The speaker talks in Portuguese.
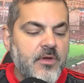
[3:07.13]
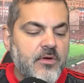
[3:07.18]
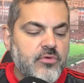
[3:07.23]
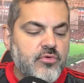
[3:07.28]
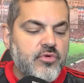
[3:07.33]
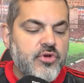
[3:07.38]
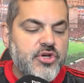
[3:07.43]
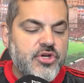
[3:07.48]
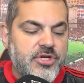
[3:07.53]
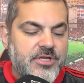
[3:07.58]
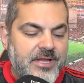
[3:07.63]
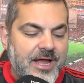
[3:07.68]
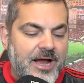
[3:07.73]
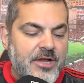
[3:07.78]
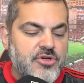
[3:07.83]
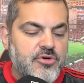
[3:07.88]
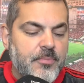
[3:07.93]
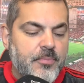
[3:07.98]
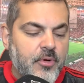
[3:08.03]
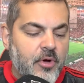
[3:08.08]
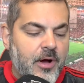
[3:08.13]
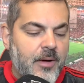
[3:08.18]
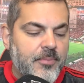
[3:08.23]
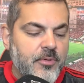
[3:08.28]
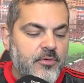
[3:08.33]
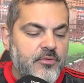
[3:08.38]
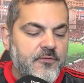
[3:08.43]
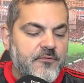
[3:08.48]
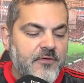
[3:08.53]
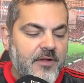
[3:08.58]
do estádio
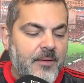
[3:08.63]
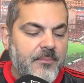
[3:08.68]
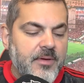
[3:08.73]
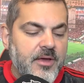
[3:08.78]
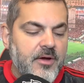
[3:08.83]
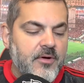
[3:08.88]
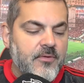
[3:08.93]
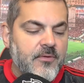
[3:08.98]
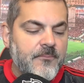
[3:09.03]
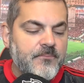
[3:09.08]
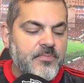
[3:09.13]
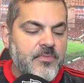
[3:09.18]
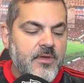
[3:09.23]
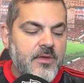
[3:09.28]
próprio do Flamengo,